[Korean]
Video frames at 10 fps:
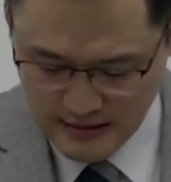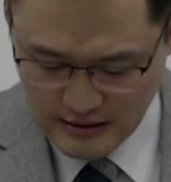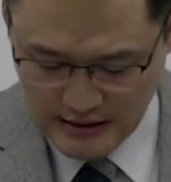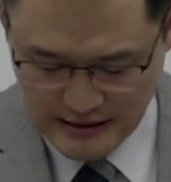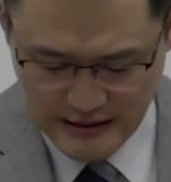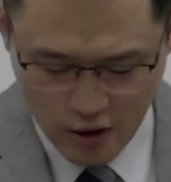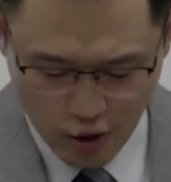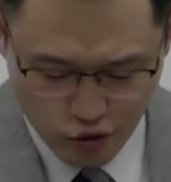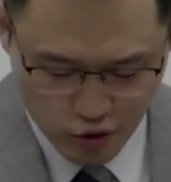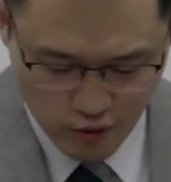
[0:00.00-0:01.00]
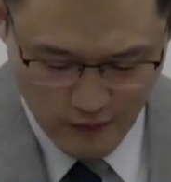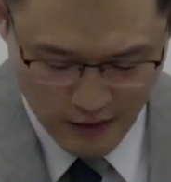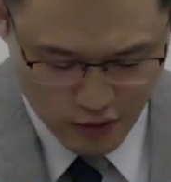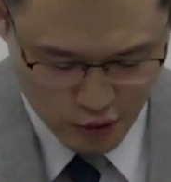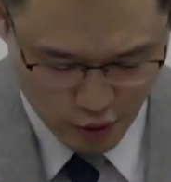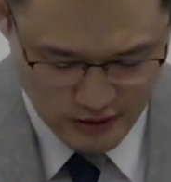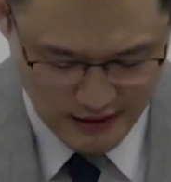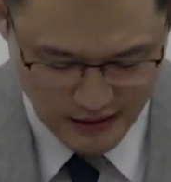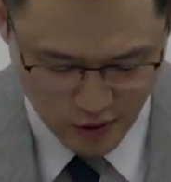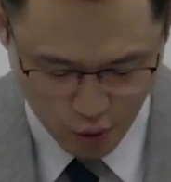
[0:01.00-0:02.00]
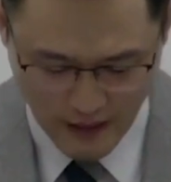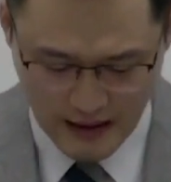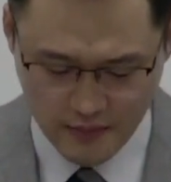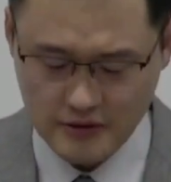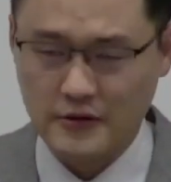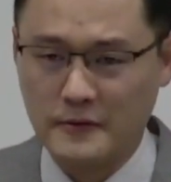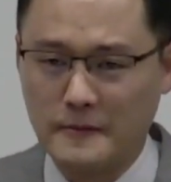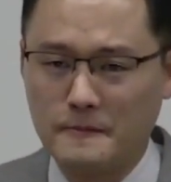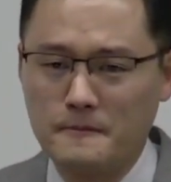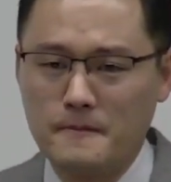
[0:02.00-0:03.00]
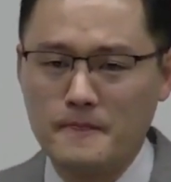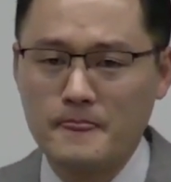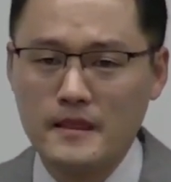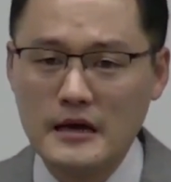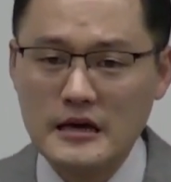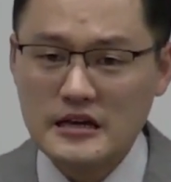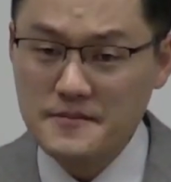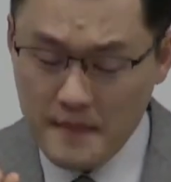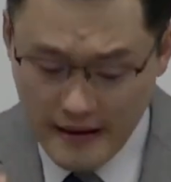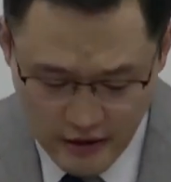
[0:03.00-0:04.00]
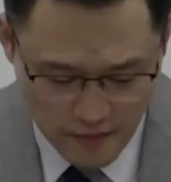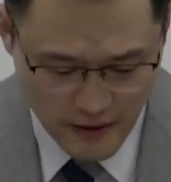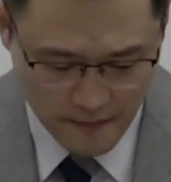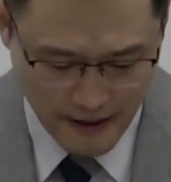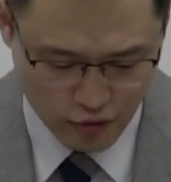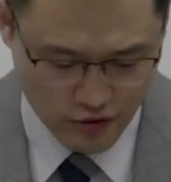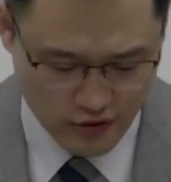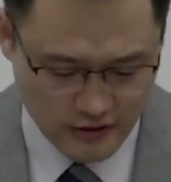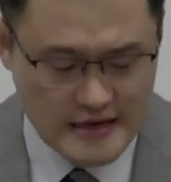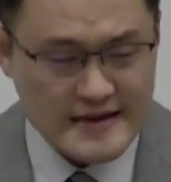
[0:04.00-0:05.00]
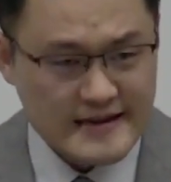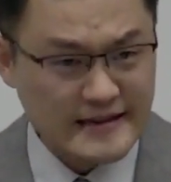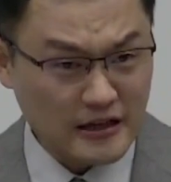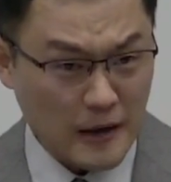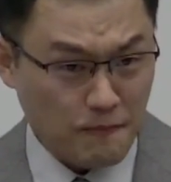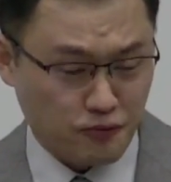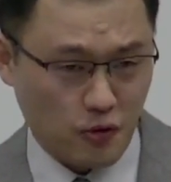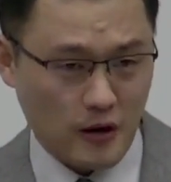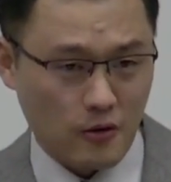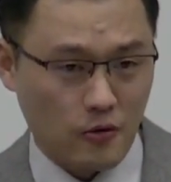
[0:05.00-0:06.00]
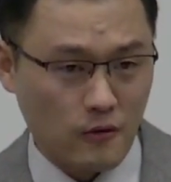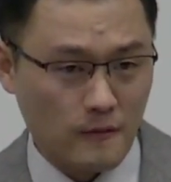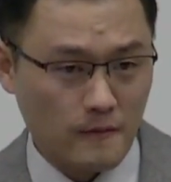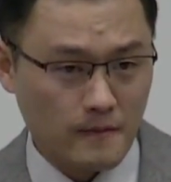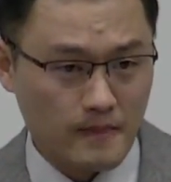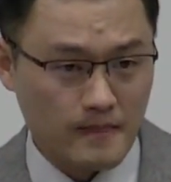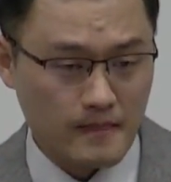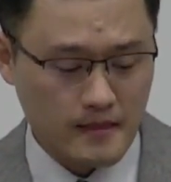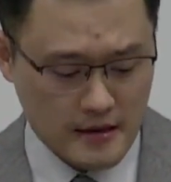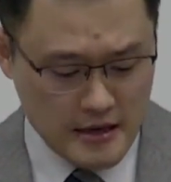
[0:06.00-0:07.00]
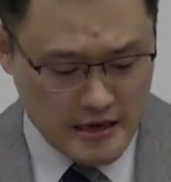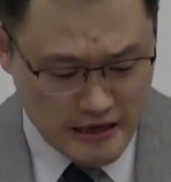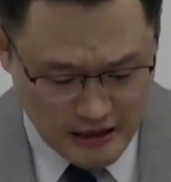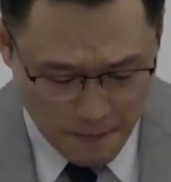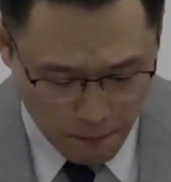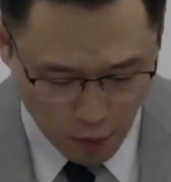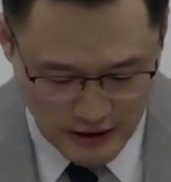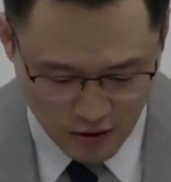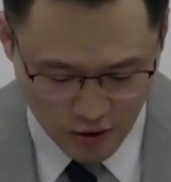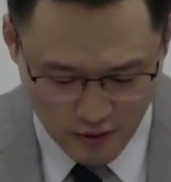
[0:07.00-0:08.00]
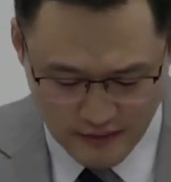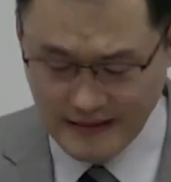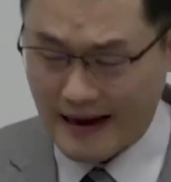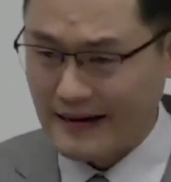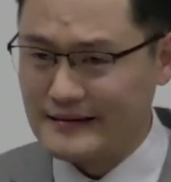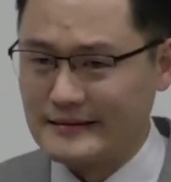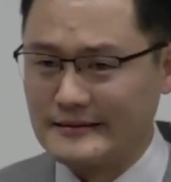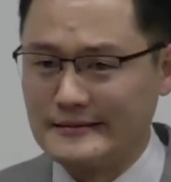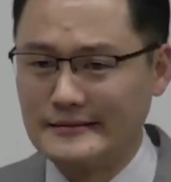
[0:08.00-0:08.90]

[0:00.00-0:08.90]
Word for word: 자신의 어두웠던 과거를 솔직하게 고백하면서요. 입만 열면 바울은요. 이렇게 부족하고 이렇게 보잘것없는 나를